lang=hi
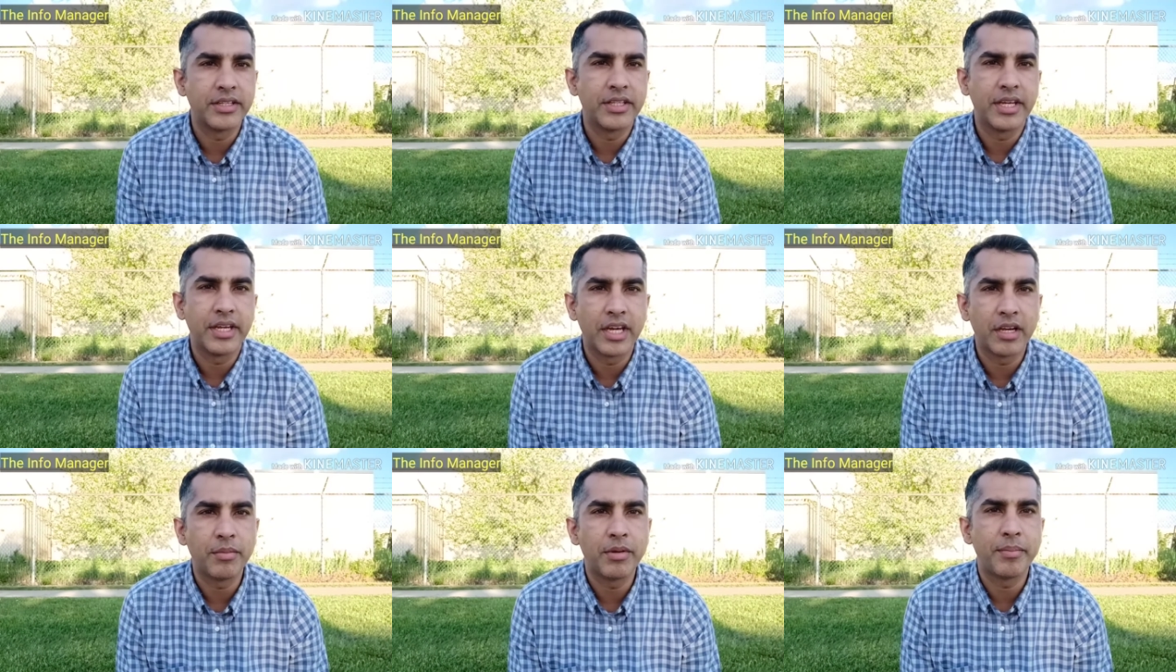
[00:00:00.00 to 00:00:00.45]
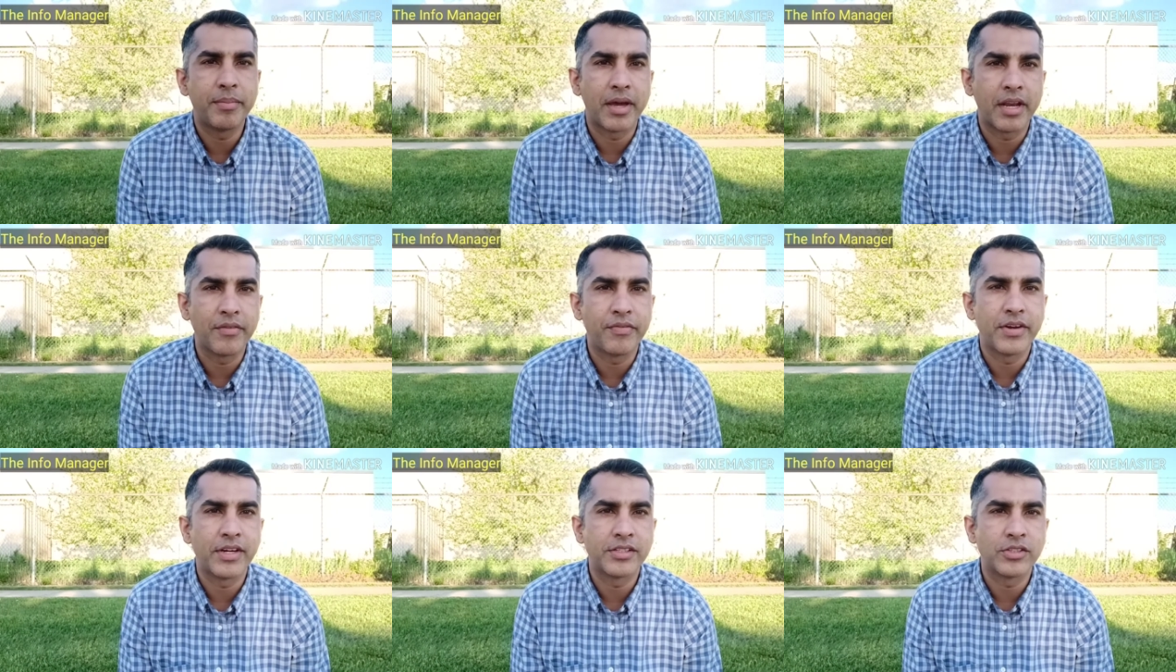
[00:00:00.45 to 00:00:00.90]
दीगर भी
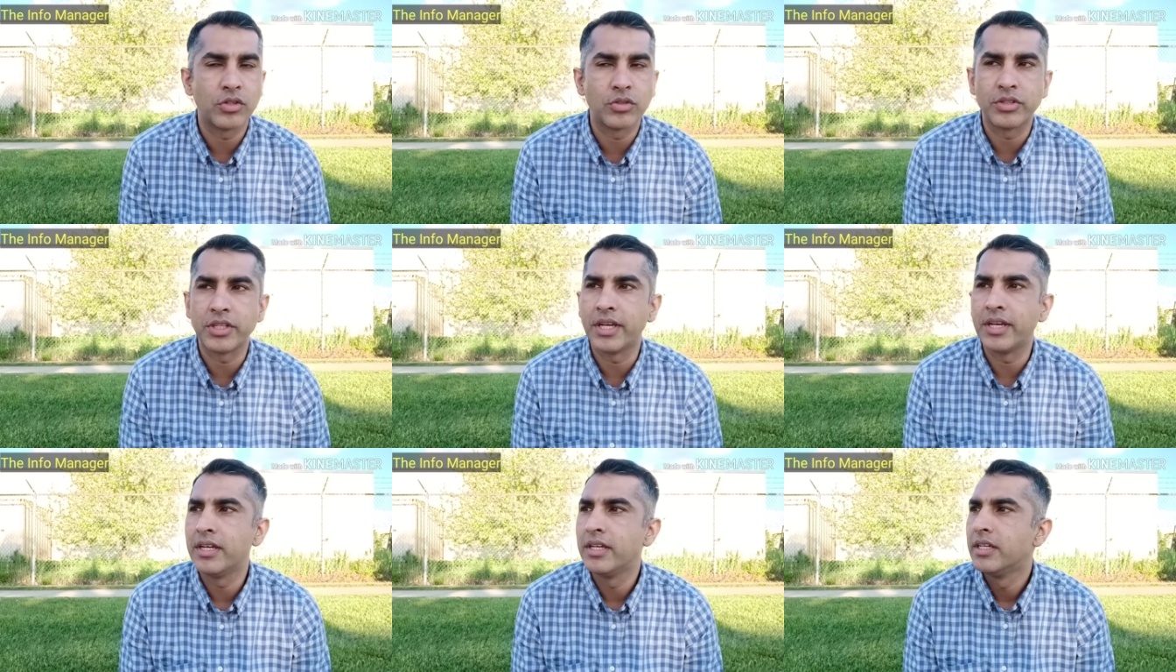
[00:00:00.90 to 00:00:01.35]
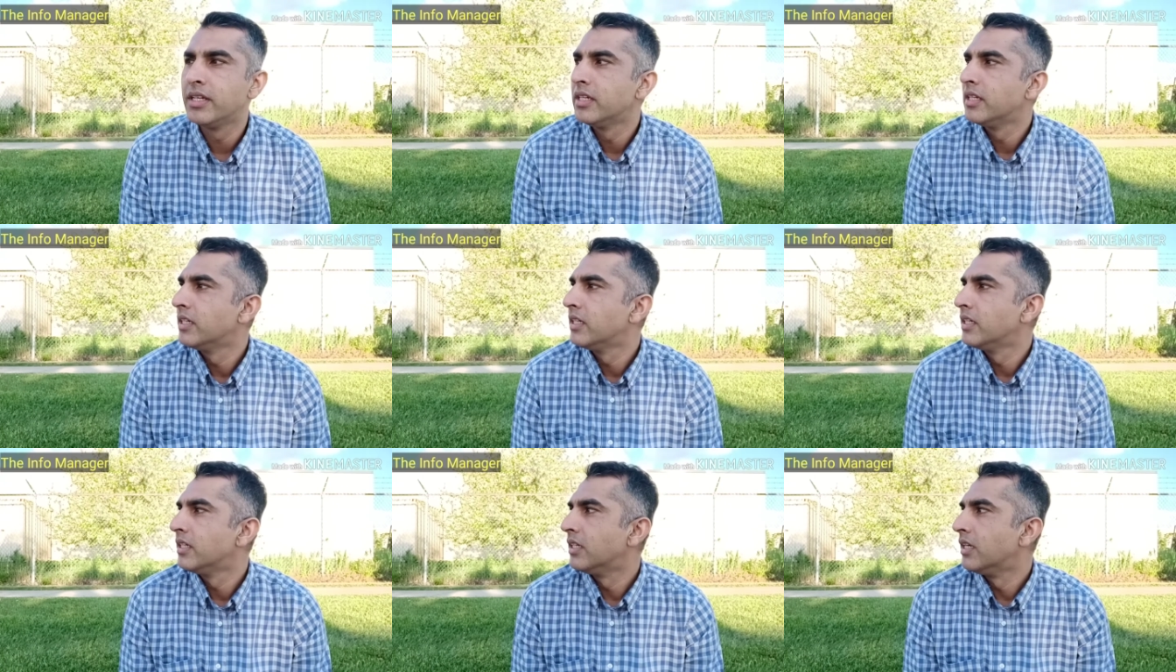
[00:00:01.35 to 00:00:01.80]
बेनिफिट्स होते
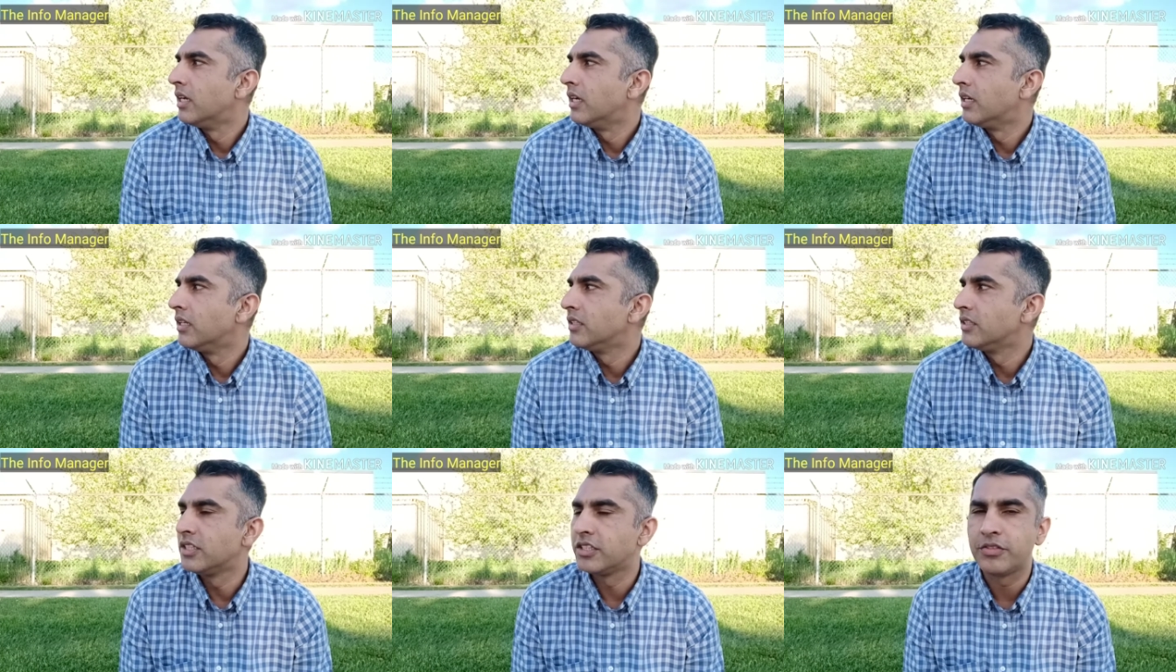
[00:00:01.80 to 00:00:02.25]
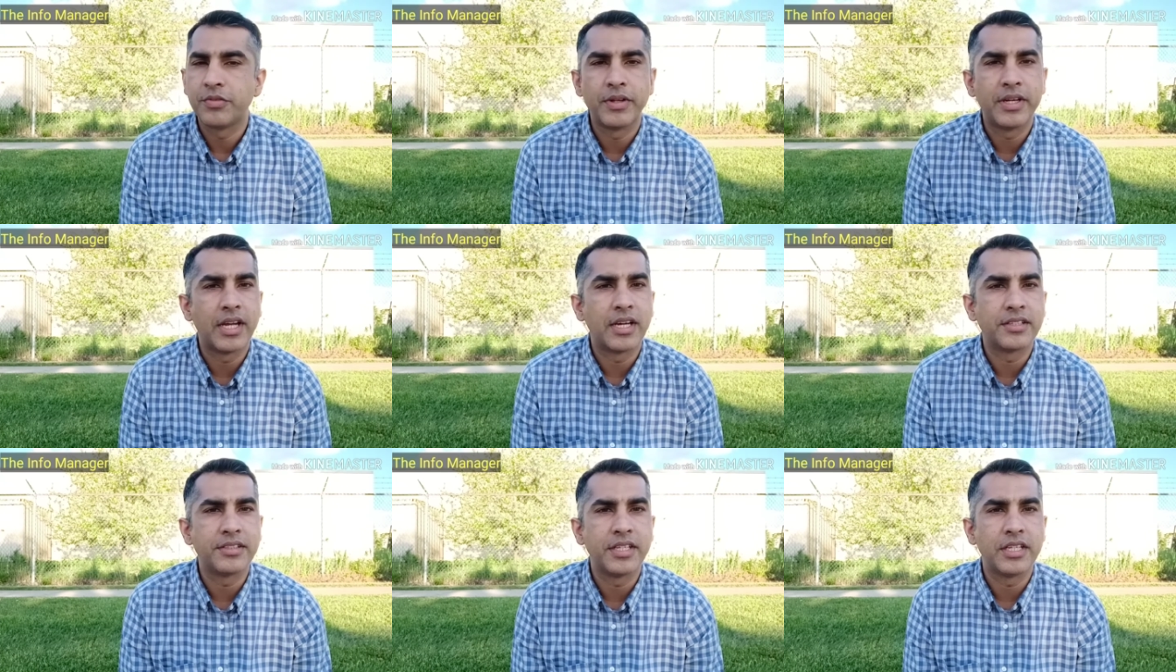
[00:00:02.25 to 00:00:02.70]
हैं जिस
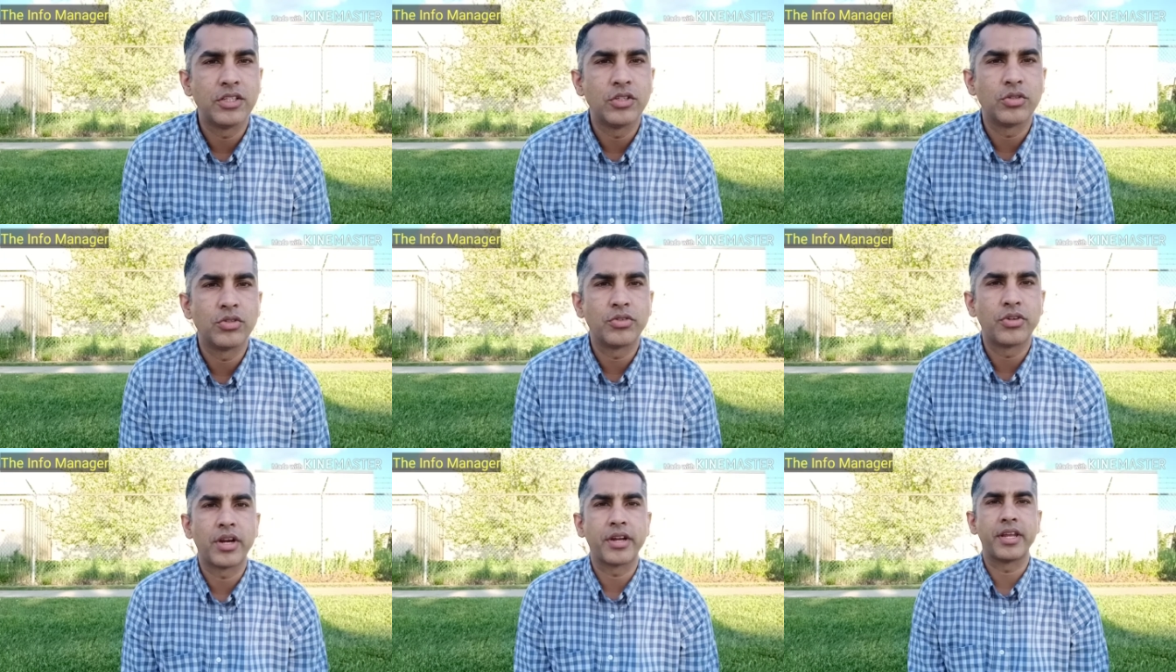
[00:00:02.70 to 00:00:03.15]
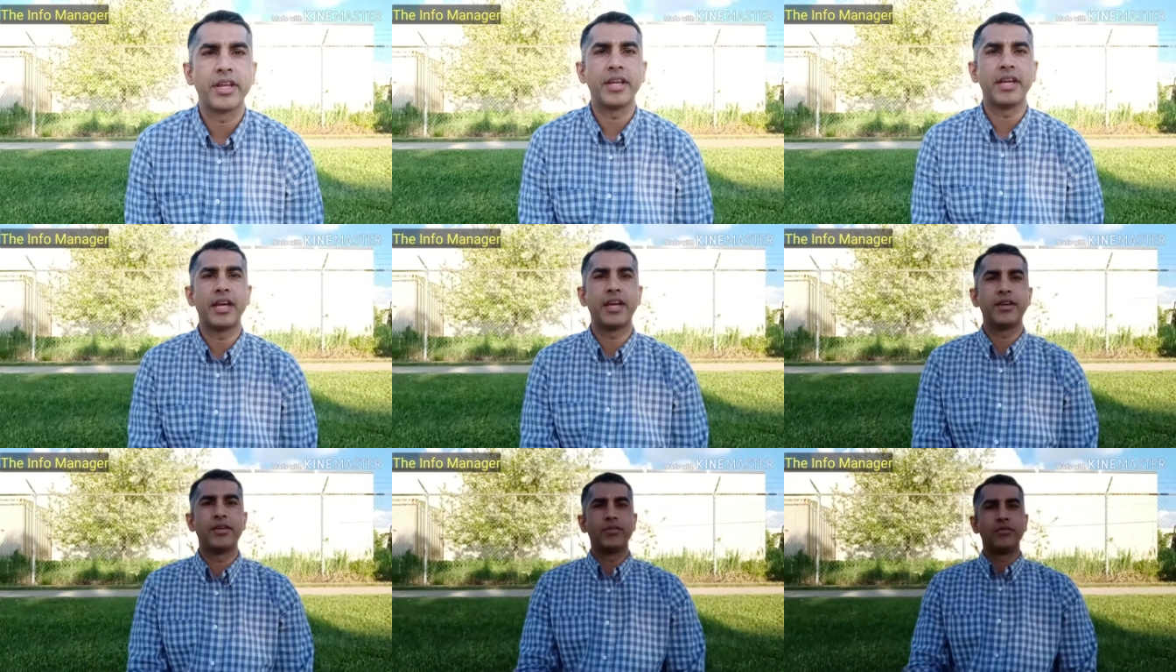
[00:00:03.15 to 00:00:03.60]
वजह से जो
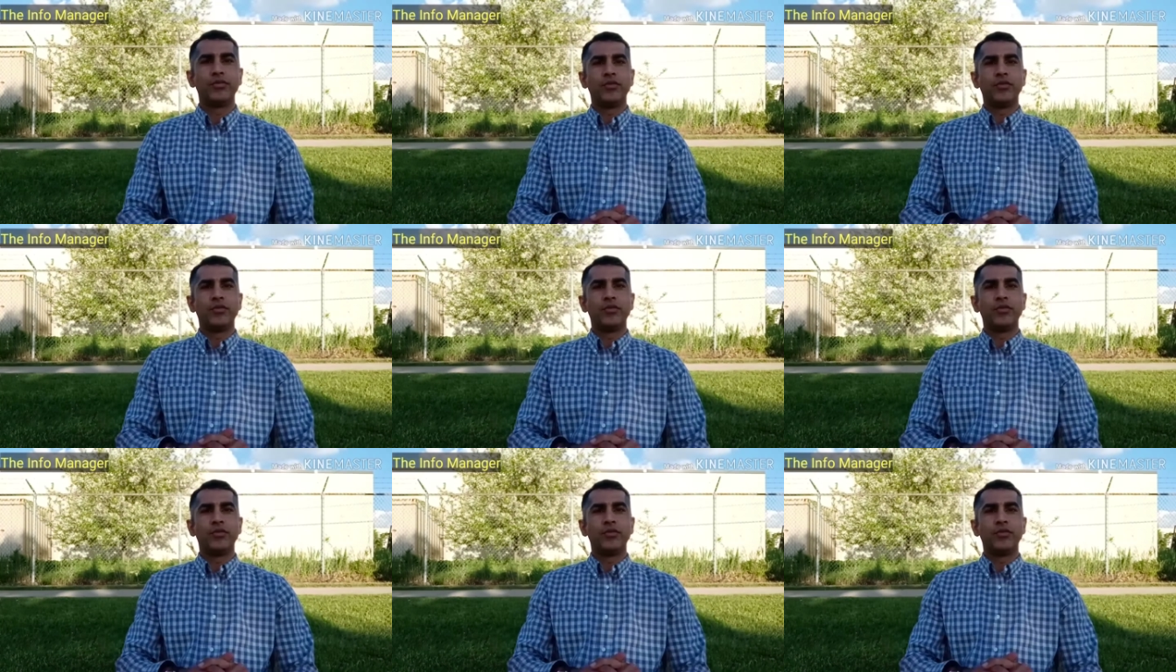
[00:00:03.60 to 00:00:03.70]
ट्रकिंग है